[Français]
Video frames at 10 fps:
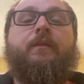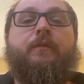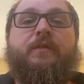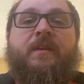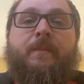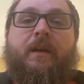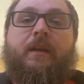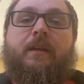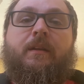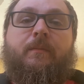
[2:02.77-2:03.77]
va vous
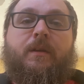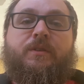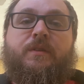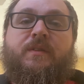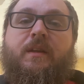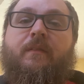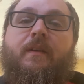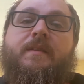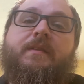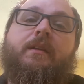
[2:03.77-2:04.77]
démarquer dans le marché du
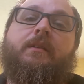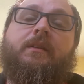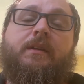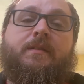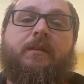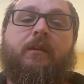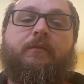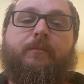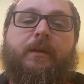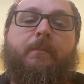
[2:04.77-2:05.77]
travail, c'est être authentique à
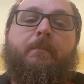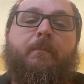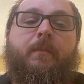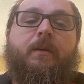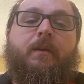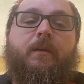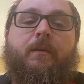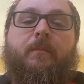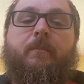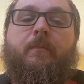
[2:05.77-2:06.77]
vous-même.
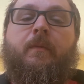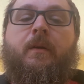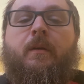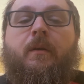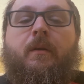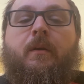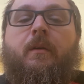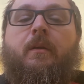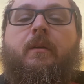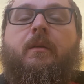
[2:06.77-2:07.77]
Euh,
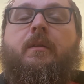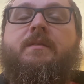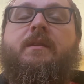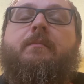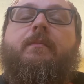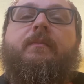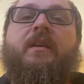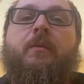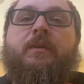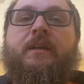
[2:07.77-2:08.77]
c'est
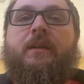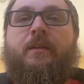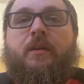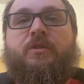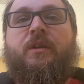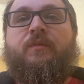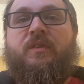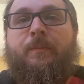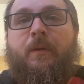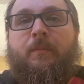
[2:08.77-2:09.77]
démontrer l'énergie qui
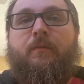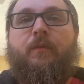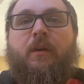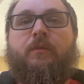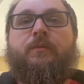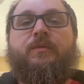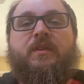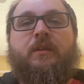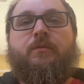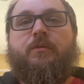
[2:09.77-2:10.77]
vous a permis de vous rendre où
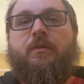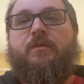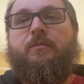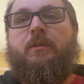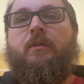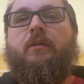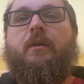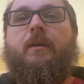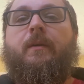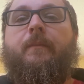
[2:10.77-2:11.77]
vous êtes aujourd'hui.
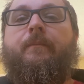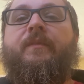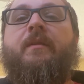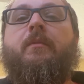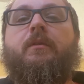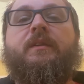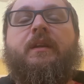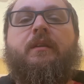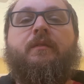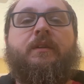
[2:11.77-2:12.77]
Euh,
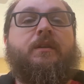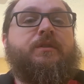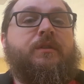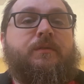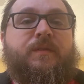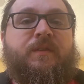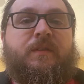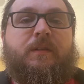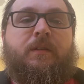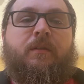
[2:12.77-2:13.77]
démontrer votre
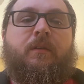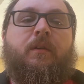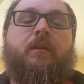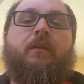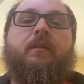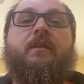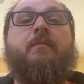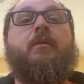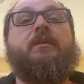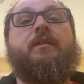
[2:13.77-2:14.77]
ingéniosité.
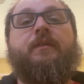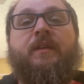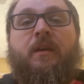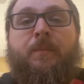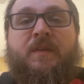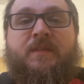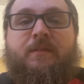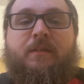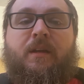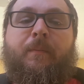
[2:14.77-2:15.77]
Démontrer votre
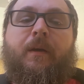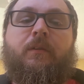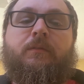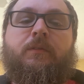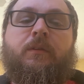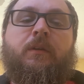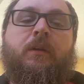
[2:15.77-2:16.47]
capacité d'apprendre.